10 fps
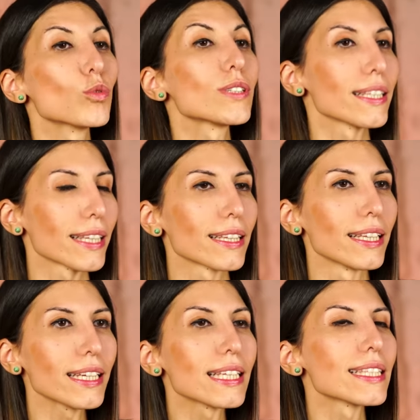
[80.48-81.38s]
Bu
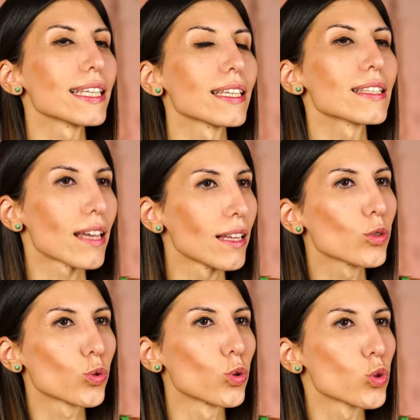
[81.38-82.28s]
tetkikleri istediğin
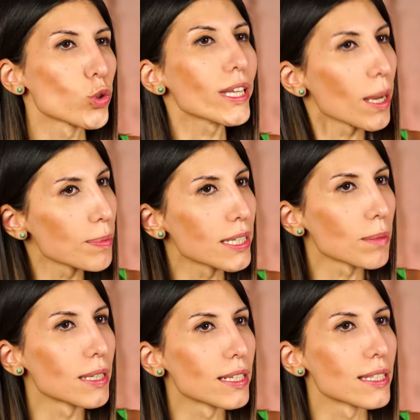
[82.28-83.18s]
sağlık kuruluşunda
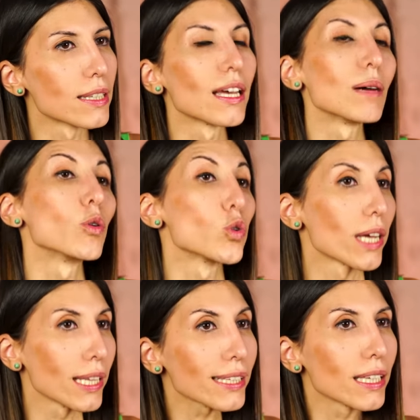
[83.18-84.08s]
yaptırabilirsin. Ama
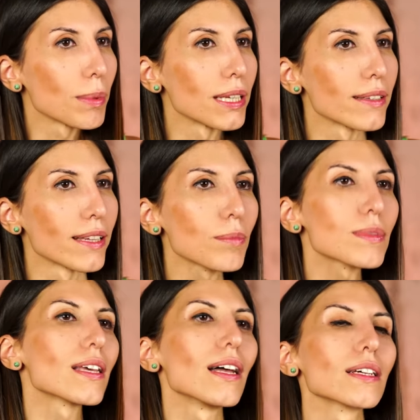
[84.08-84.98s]
özellikle belirtelim
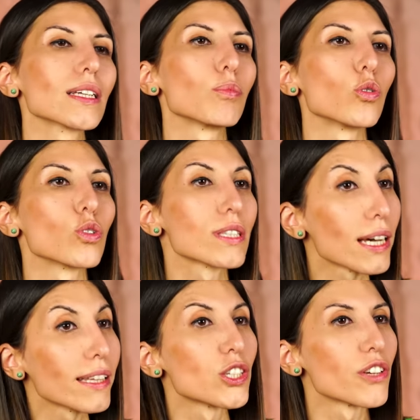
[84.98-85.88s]
sağlık raporunu
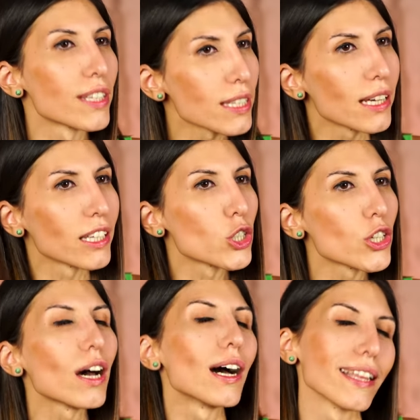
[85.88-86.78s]
sadece ve
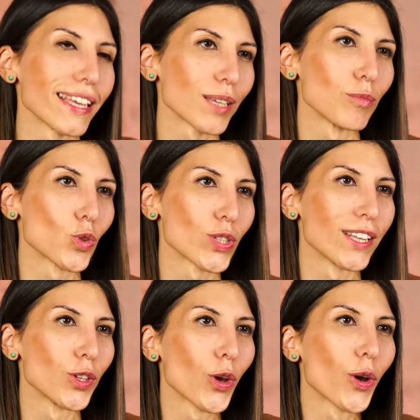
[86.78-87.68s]
sadece aile hekimi
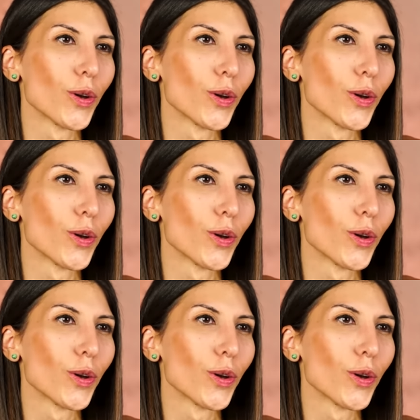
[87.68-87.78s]
düzenliyor.